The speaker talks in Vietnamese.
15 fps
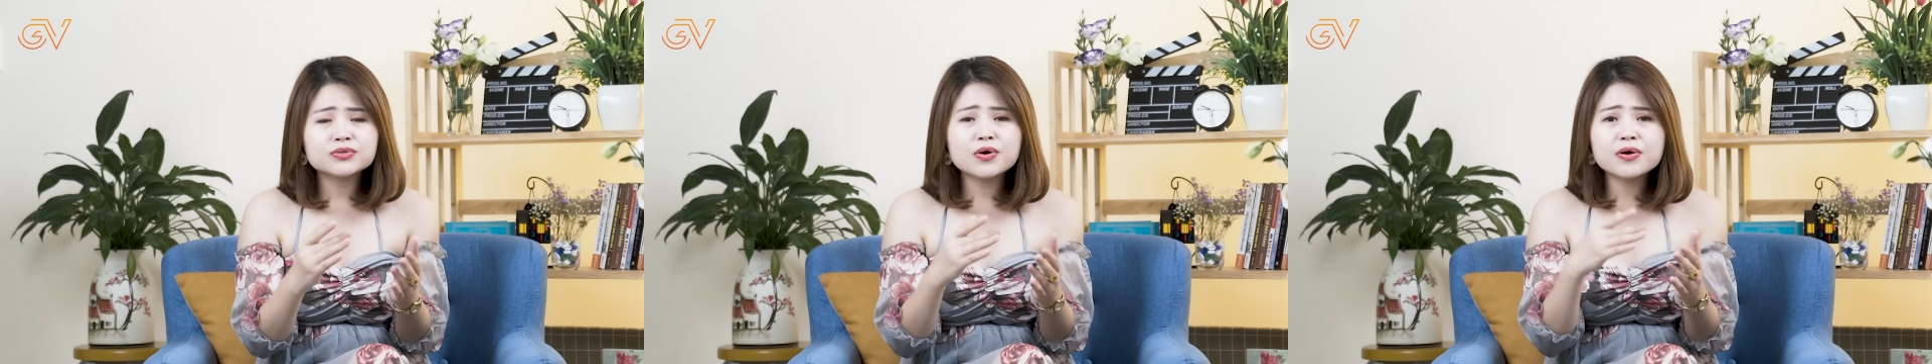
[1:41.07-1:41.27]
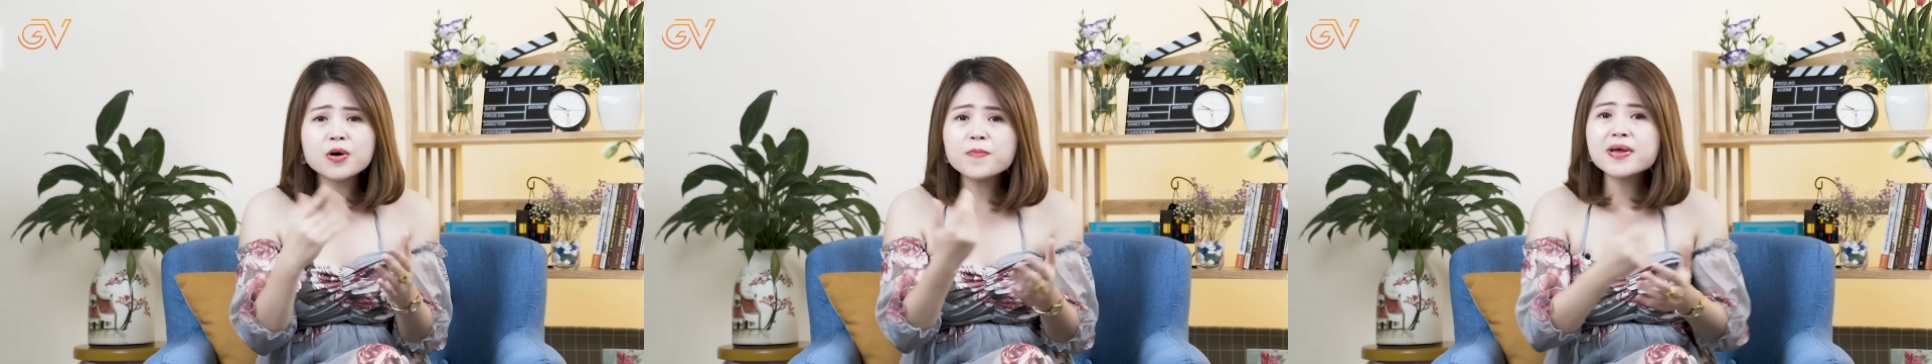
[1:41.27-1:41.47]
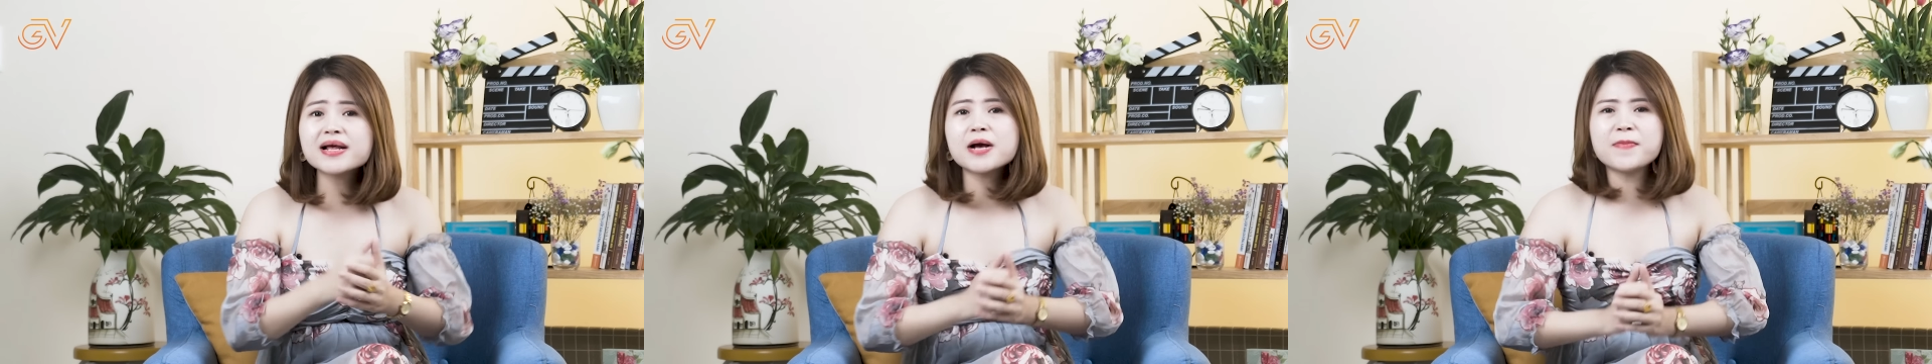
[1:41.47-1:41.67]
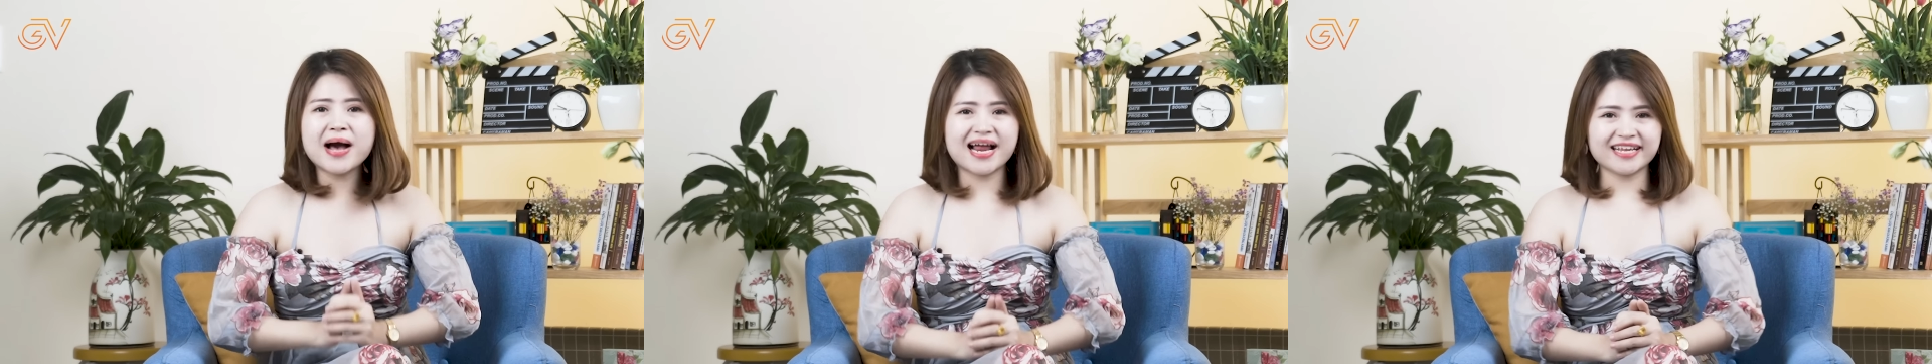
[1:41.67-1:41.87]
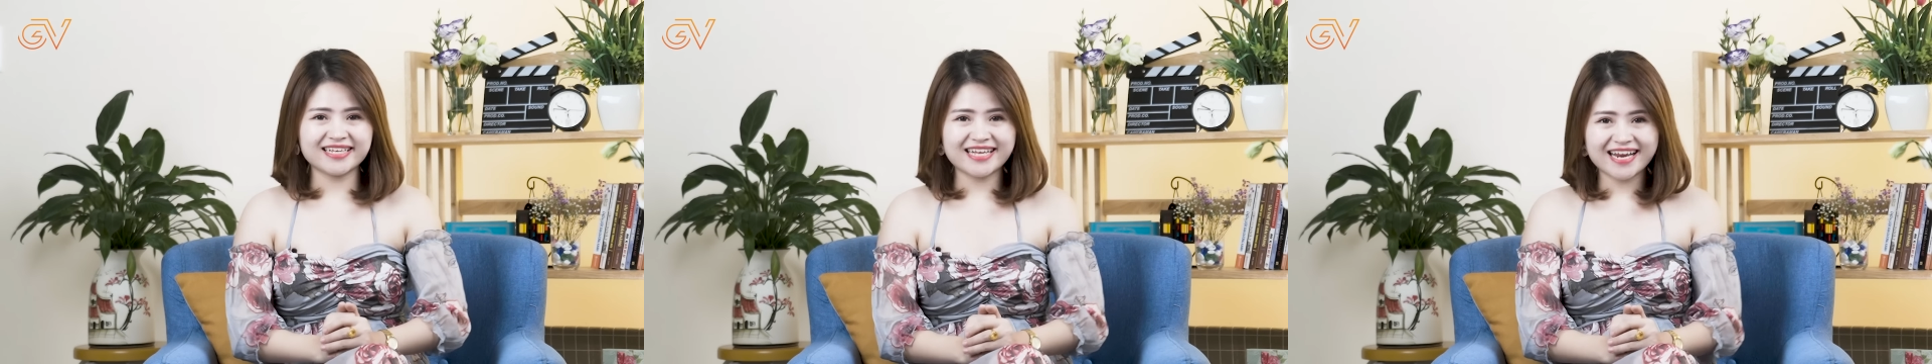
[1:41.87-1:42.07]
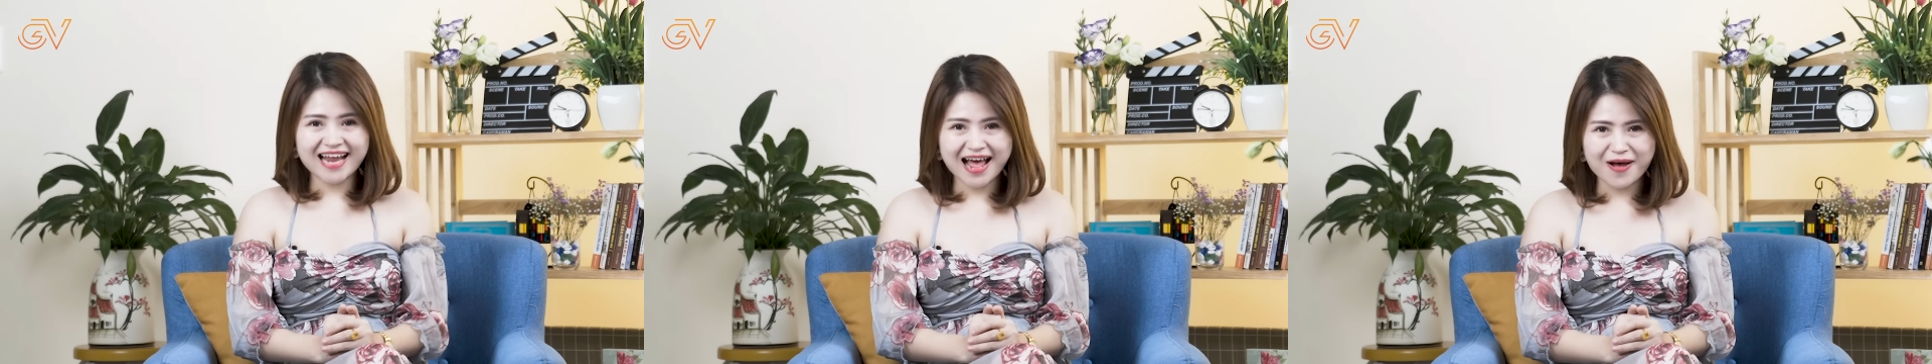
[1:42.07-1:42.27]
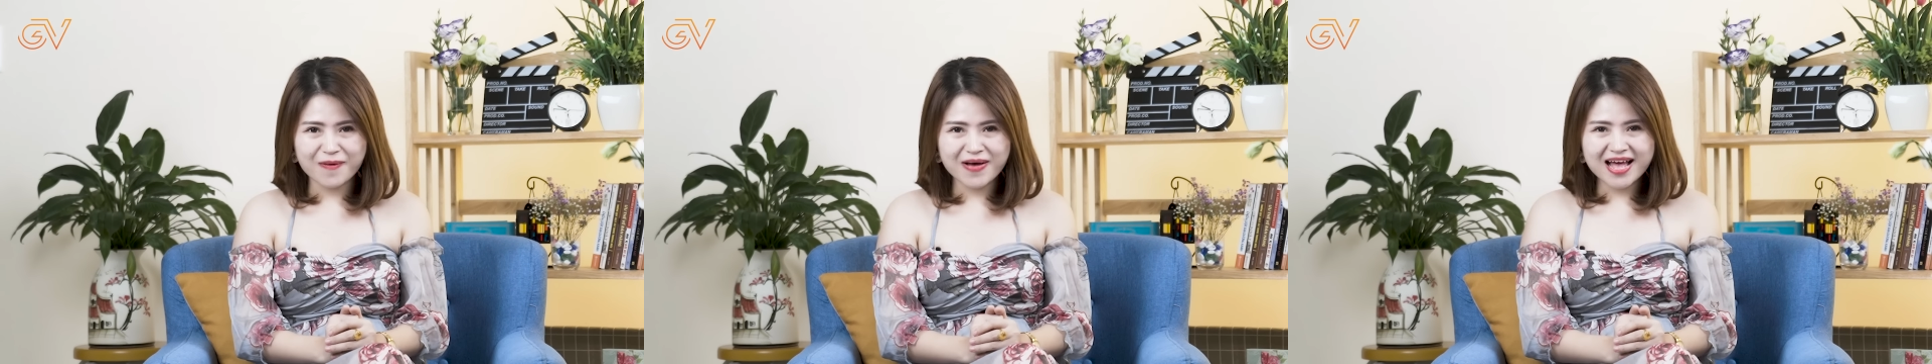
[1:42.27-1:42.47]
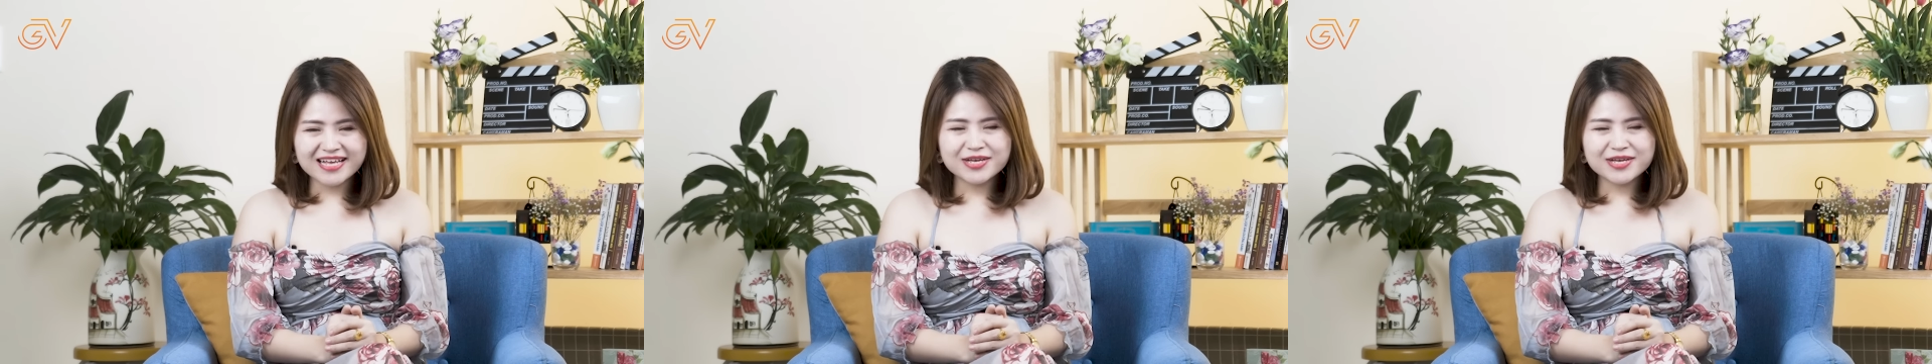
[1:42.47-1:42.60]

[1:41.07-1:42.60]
tôi không biết các bạn như thế nào